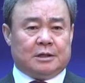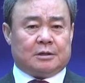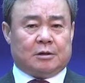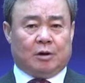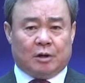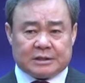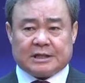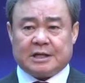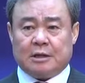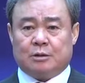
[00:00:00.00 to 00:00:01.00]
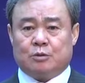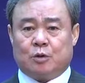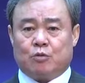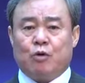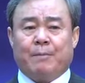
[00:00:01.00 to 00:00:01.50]
더 자세히 듣고
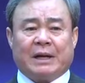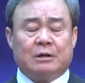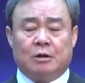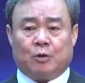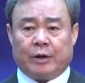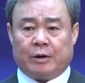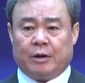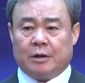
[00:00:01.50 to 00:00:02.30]
구원받으려고 해요.